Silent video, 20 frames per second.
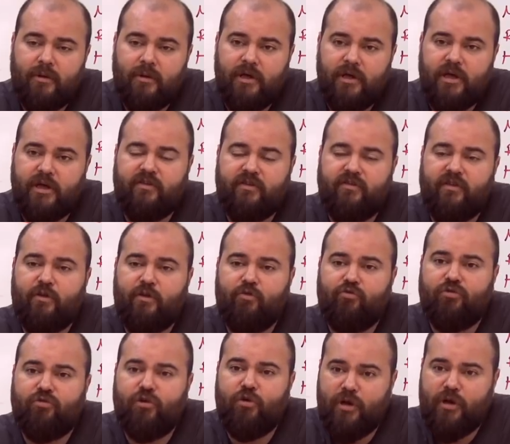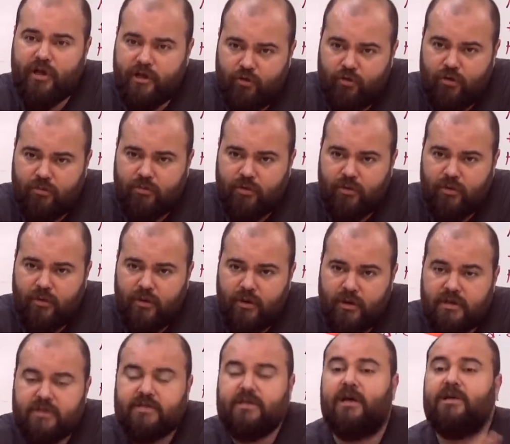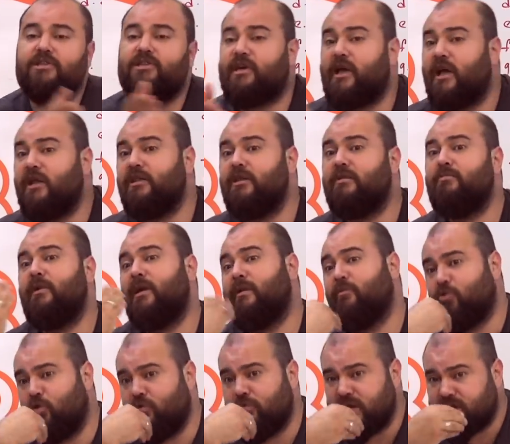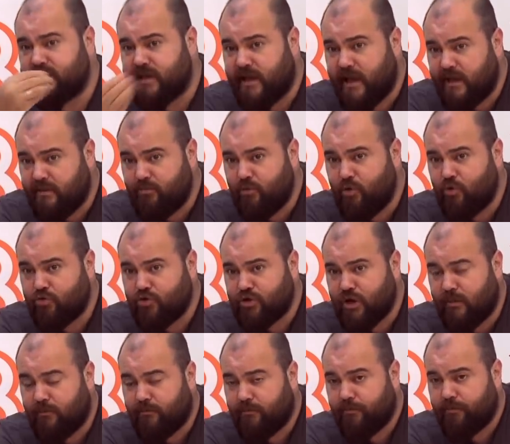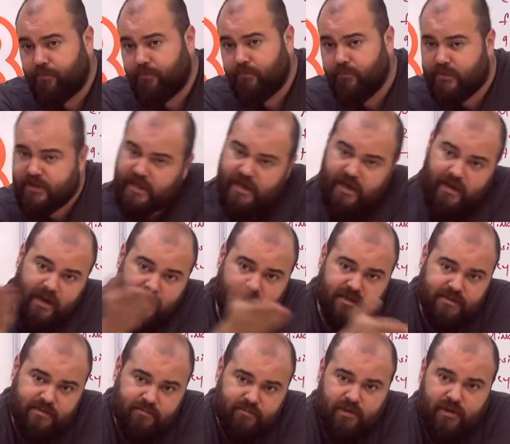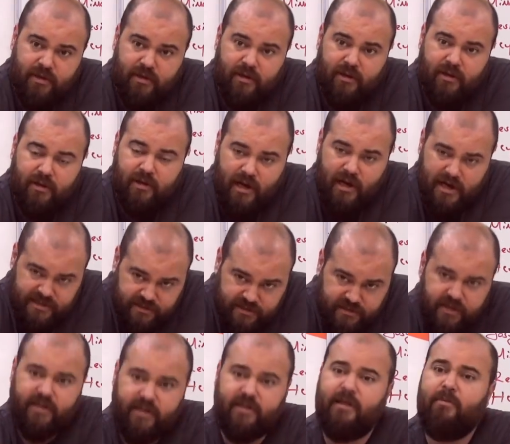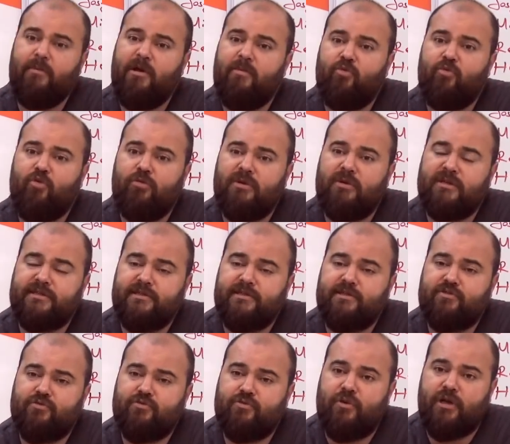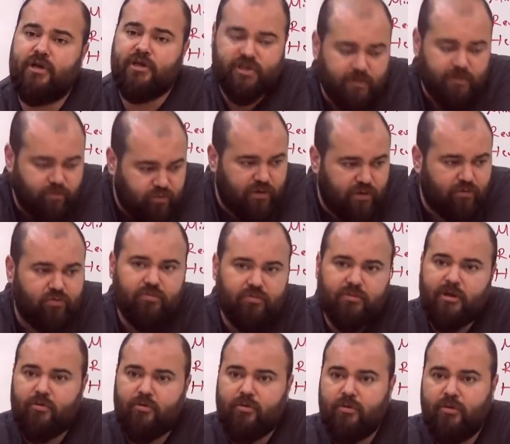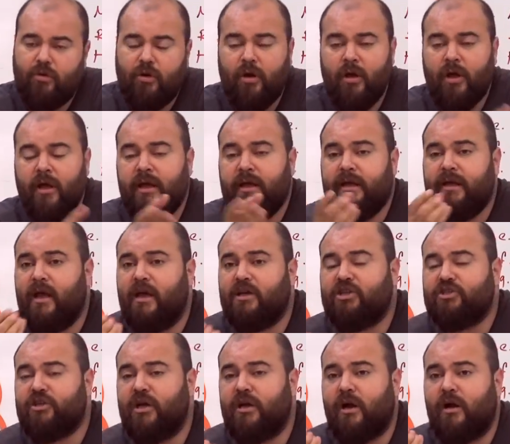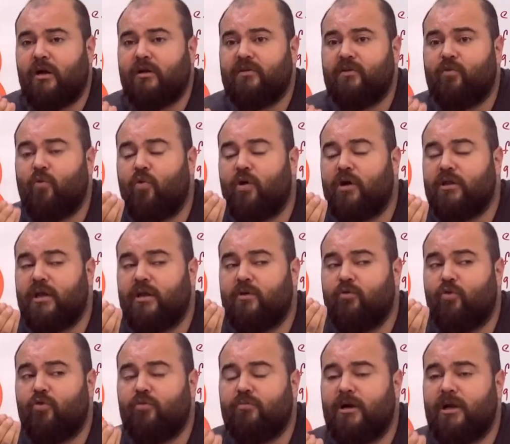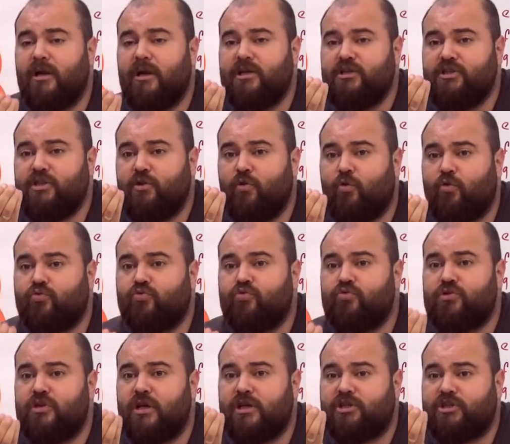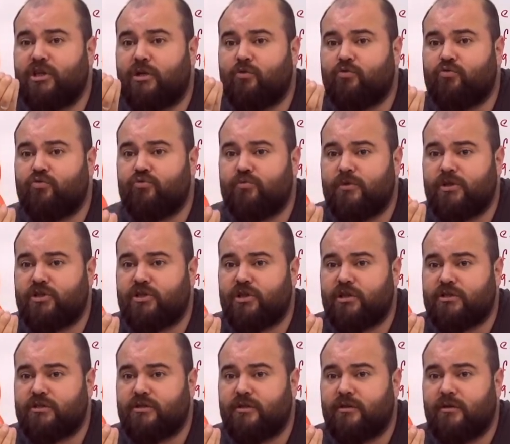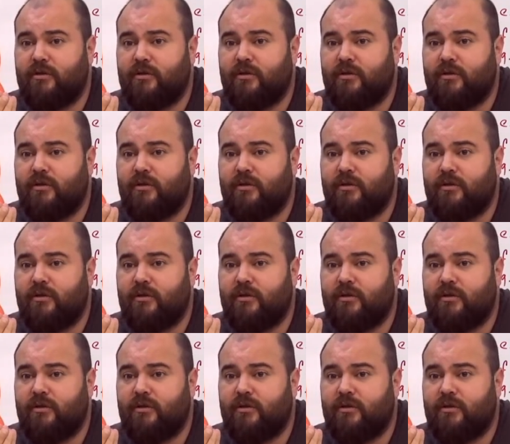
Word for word: 2 sene 3 sene öyle gidiyor mu? Sadece kendinin memur olması da yetmiyor hocam. Bir de ne lazım? Karşısındakinin de memur olmasını istiyor. E işte bu da durumda ne oluyor? Yaşlar artık o kadar normalleşti ki 30 yaşlar, 35 yaşlar.